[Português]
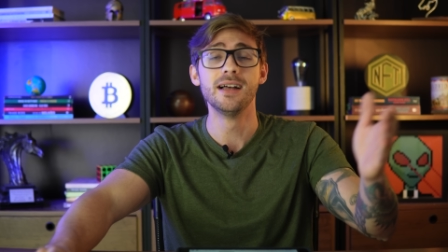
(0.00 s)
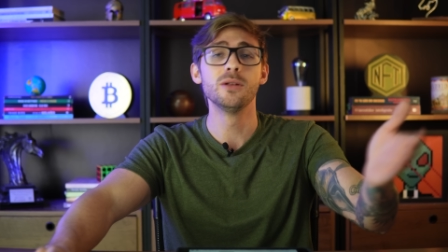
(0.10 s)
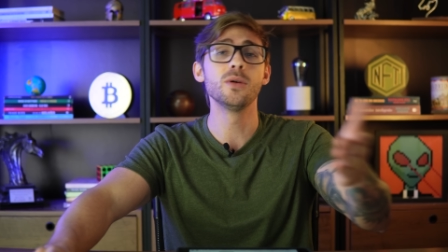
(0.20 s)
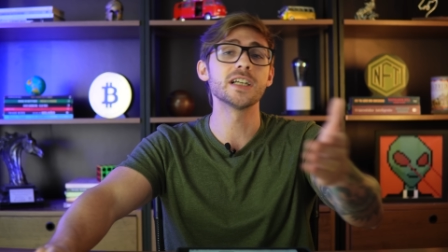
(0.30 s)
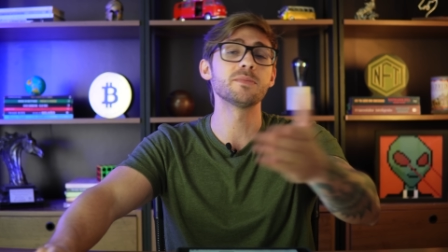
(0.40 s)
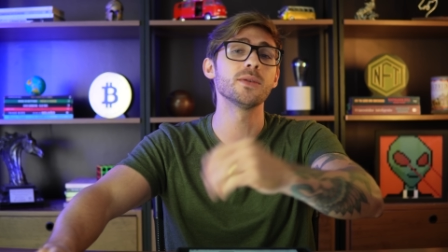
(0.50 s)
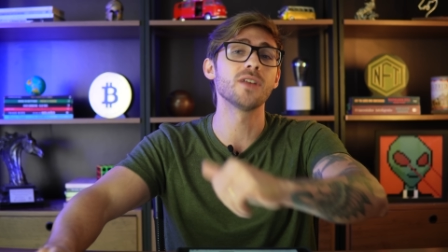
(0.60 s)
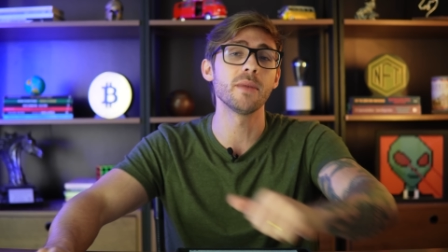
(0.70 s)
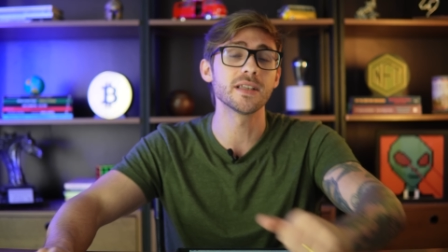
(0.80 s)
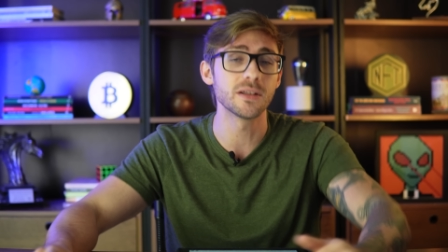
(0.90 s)

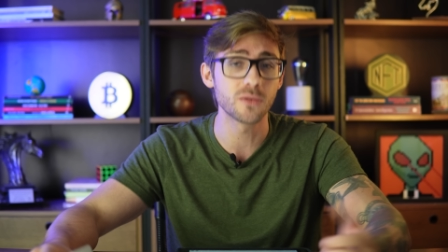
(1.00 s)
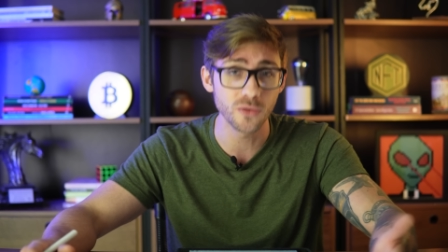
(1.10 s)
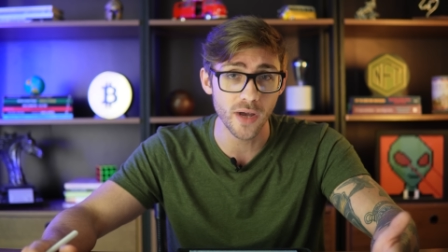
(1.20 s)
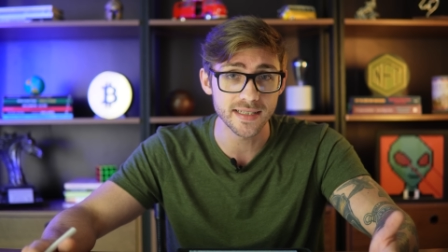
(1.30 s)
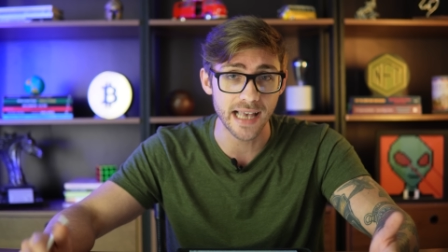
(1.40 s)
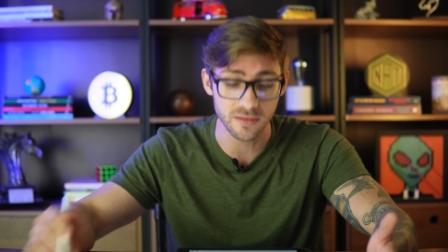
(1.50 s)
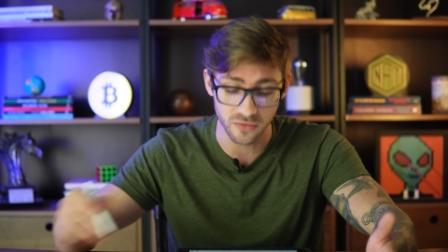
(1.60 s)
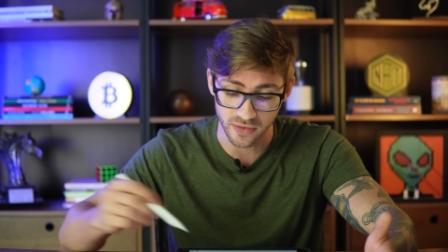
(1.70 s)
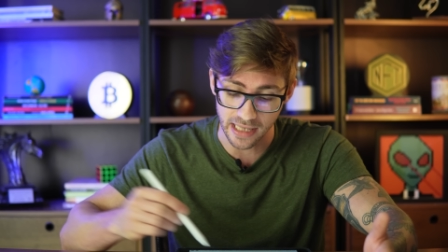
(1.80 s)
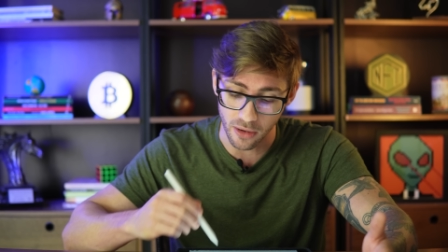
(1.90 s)
lucas.mendola com dois As no
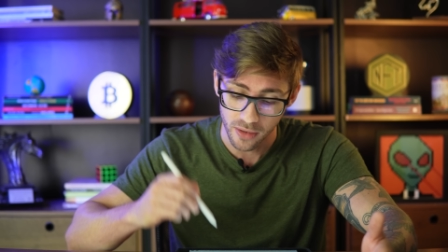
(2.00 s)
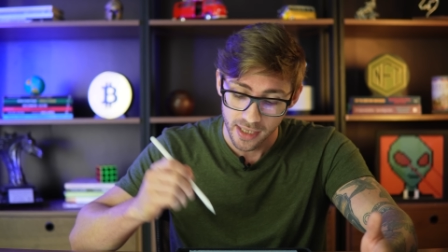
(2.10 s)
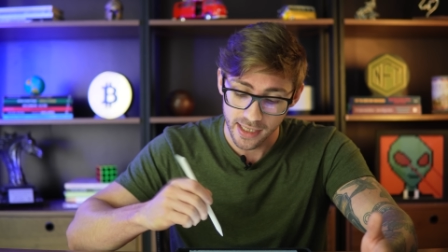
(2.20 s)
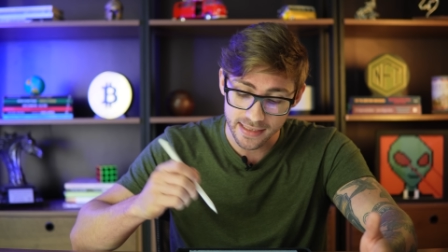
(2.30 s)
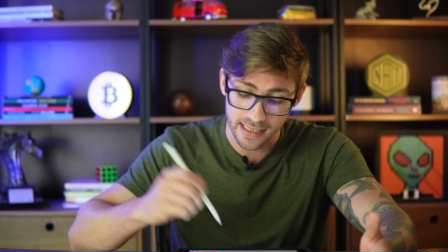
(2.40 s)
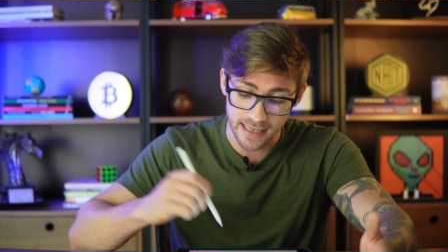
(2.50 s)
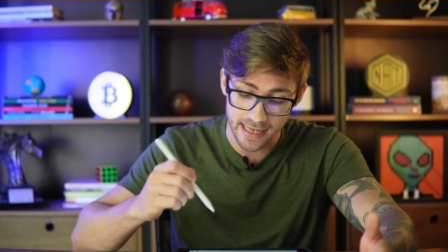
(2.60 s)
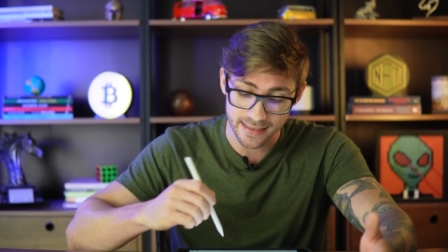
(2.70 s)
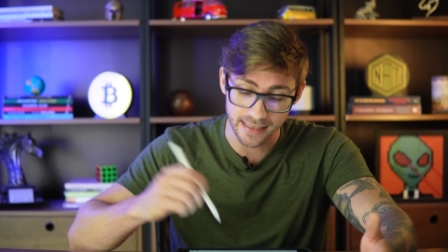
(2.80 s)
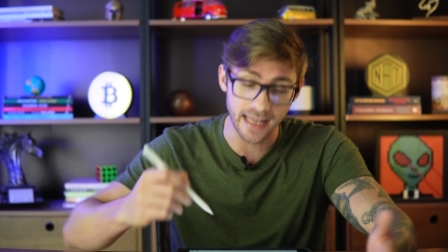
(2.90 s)
final. E
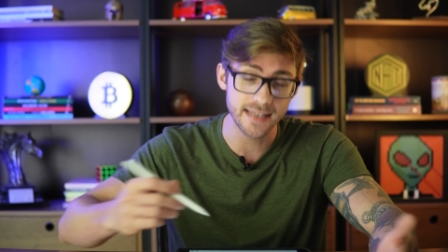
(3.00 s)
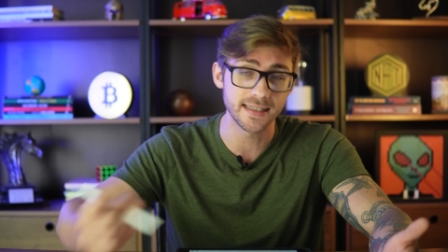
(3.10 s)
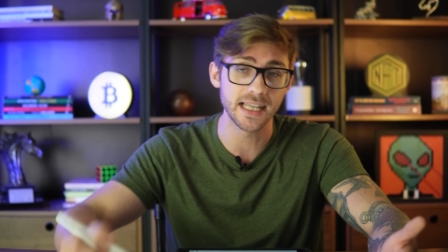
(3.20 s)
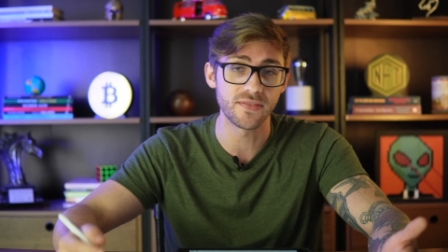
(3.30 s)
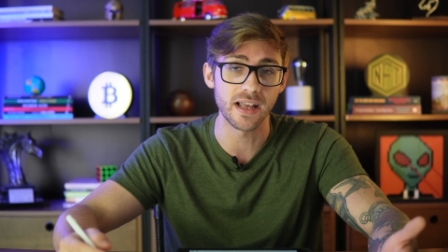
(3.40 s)
essa análise de